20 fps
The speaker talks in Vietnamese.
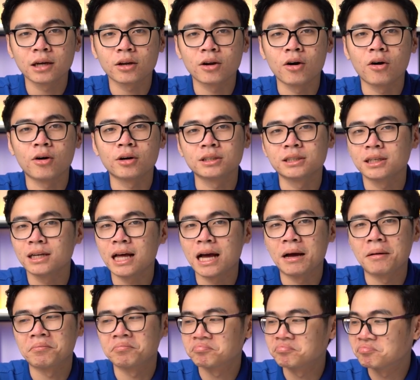đó chính là
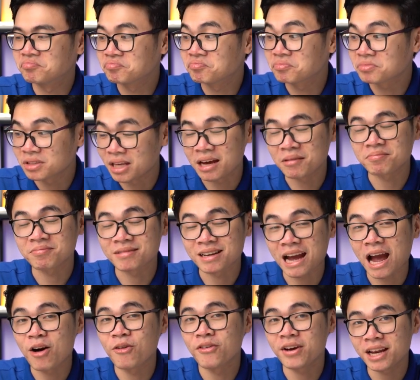yeah, dạ,
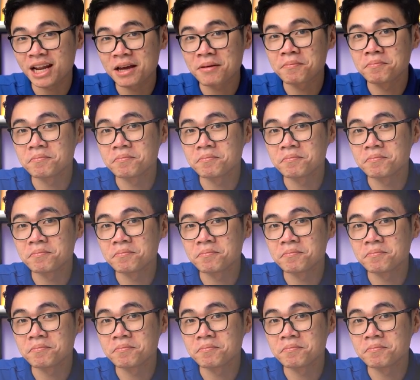cao phết đấy